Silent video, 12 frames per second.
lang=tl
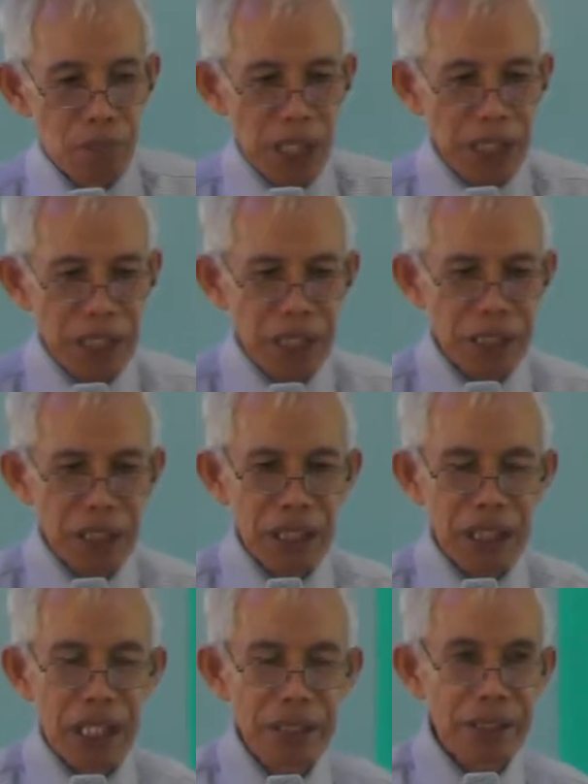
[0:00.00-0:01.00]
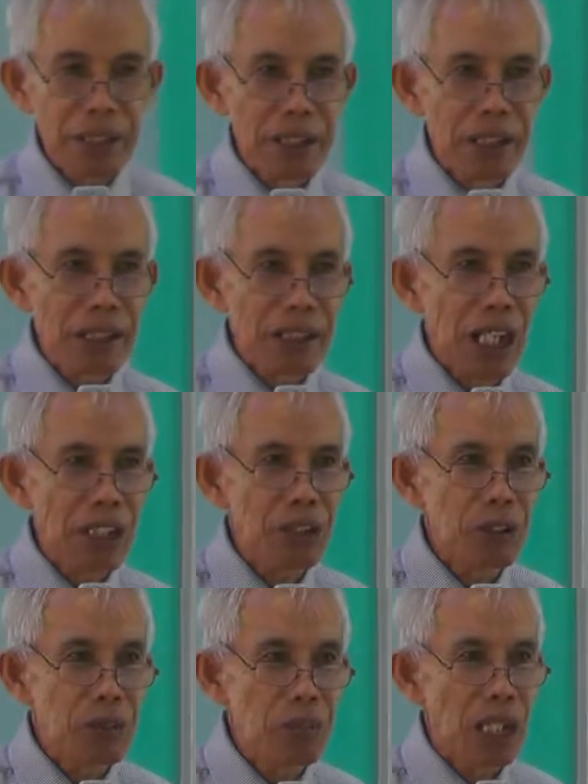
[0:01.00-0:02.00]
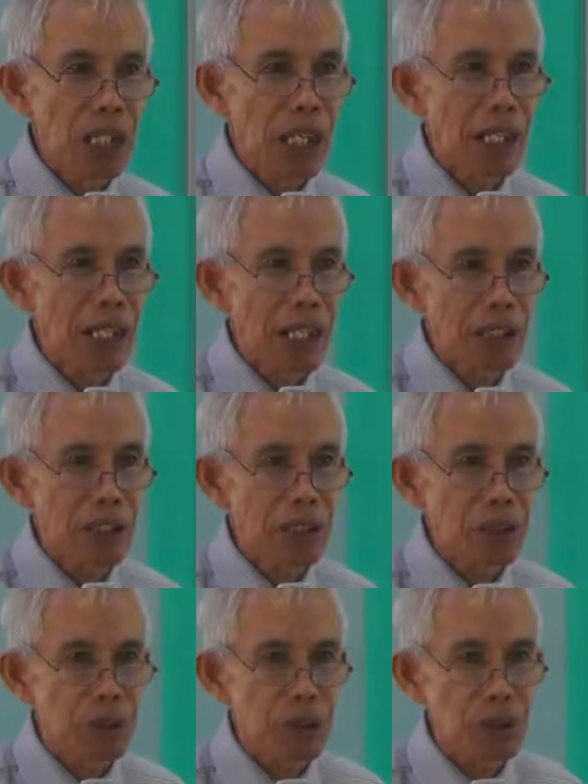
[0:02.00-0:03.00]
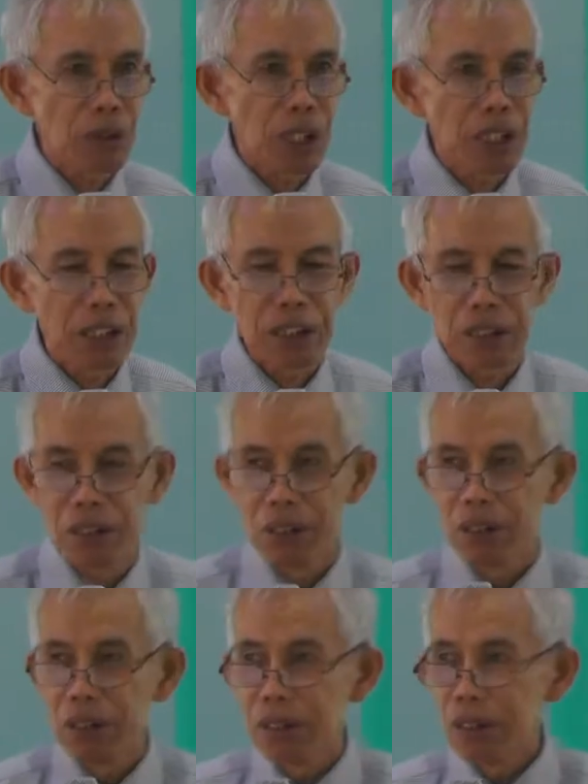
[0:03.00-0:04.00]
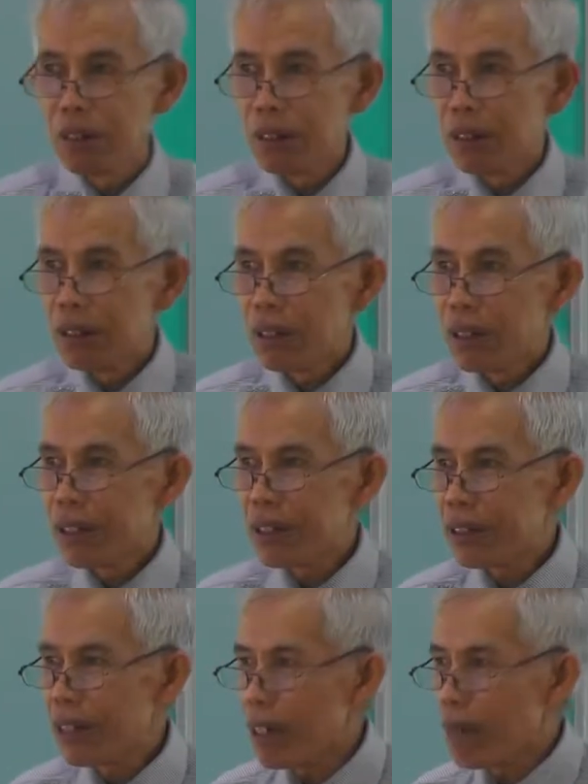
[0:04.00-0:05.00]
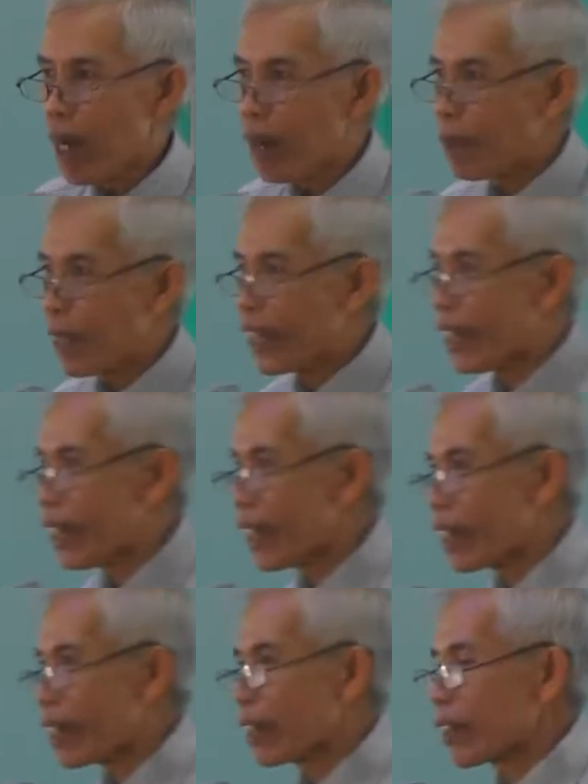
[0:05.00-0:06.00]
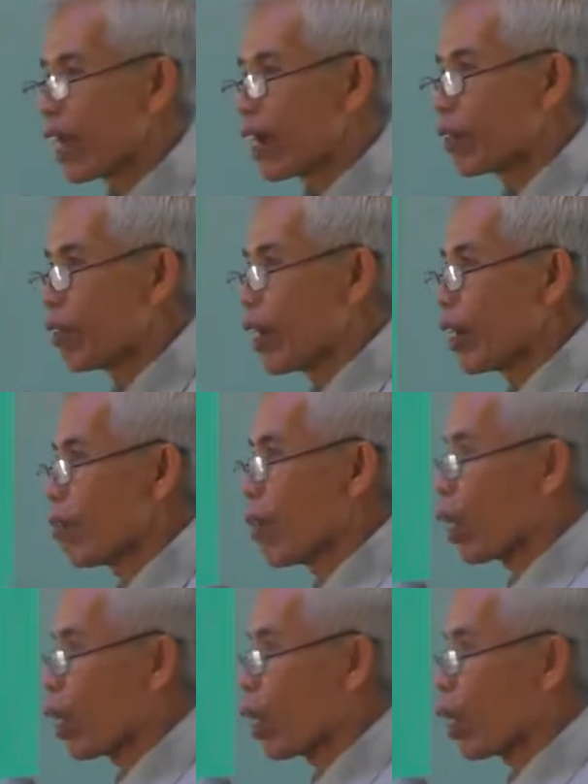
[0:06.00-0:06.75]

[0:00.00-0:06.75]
makikita natin na tayo mga anak ng Diyos ay hindi mapigilan na tayo ay